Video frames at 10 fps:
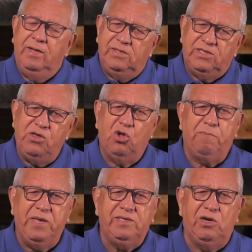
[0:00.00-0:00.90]

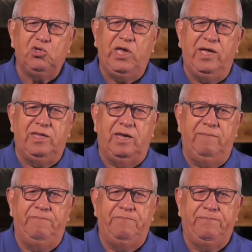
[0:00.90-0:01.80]
Señor, piense lo siguiente.
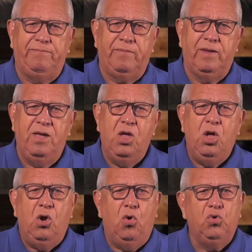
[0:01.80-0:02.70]

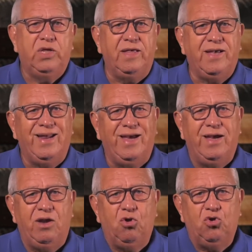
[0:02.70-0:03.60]
¿Usted
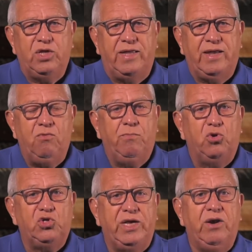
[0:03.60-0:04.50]
cree que lo contrataron
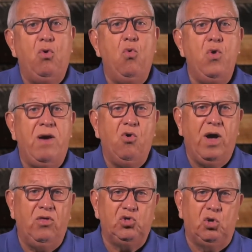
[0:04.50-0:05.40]
por ser un
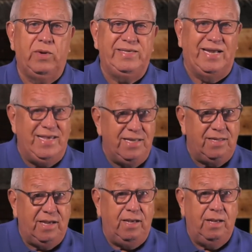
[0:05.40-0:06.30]
abogado
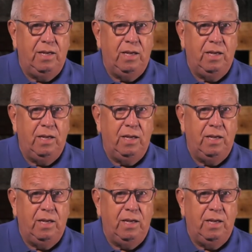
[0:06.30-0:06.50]
sobresaliente